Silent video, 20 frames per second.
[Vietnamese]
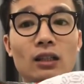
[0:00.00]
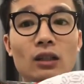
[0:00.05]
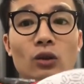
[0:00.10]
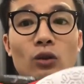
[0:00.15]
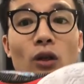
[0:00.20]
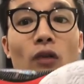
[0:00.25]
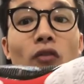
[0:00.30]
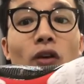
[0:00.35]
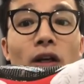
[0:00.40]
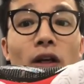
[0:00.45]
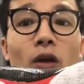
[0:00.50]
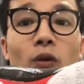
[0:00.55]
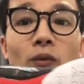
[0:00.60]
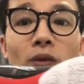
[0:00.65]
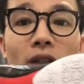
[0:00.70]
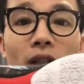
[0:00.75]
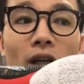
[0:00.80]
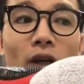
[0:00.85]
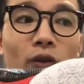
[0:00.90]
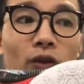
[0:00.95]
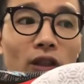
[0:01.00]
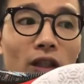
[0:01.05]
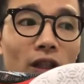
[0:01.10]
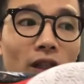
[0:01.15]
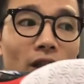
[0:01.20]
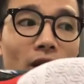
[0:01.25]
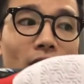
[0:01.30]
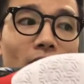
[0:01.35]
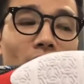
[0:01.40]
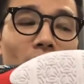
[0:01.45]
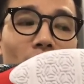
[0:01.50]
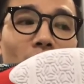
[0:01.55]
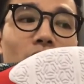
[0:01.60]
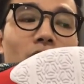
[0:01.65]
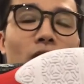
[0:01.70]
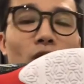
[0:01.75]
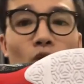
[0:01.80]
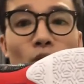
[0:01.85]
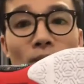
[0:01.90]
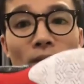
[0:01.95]
chúng ta vận động nhiều thì nó
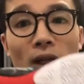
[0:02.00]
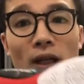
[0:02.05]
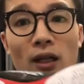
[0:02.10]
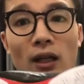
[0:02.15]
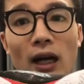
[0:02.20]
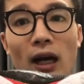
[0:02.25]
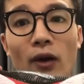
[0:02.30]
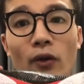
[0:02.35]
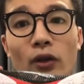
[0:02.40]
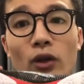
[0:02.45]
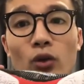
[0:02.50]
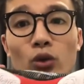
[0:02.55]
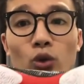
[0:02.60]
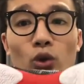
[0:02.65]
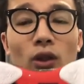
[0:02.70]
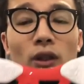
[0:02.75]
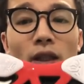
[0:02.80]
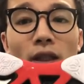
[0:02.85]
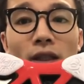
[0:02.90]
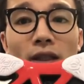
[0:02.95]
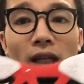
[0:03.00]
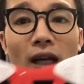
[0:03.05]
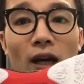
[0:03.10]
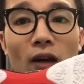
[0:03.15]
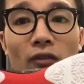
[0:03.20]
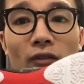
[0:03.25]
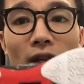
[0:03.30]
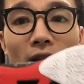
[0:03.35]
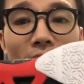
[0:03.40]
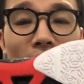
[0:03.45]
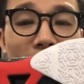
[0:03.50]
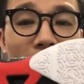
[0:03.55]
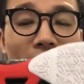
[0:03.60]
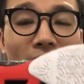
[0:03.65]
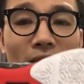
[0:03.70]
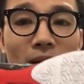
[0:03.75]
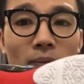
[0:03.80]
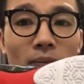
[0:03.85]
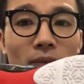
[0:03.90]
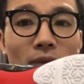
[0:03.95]
sẽ giúp nâng cao hiệu suất thể thao và
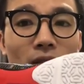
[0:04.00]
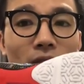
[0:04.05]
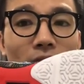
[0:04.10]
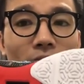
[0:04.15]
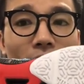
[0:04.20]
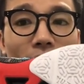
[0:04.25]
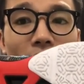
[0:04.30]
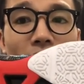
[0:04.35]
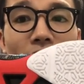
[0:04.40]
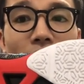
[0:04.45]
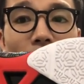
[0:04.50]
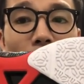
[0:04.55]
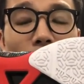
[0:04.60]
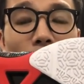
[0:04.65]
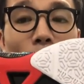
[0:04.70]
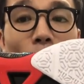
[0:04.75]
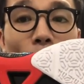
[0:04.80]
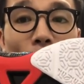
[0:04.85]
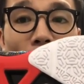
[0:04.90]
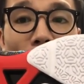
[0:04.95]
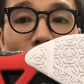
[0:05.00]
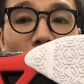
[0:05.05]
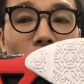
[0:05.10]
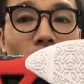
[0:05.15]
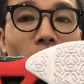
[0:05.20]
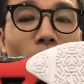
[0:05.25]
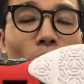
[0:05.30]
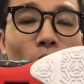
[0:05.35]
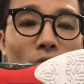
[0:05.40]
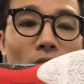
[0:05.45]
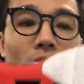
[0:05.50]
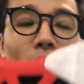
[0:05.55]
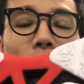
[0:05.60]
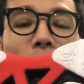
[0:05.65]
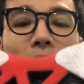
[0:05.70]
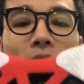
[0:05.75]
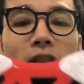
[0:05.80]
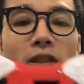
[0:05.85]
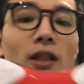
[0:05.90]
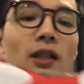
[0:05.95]
giảm cái việc mỏi mỏi lòng
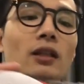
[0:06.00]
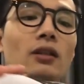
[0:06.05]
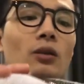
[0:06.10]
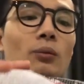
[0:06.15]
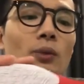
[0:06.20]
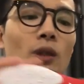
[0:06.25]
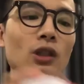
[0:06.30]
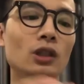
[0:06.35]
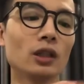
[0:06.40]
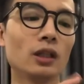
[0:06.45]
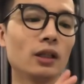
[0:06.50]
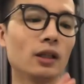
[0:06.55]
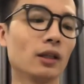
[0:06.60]
bàn chân đó mọi người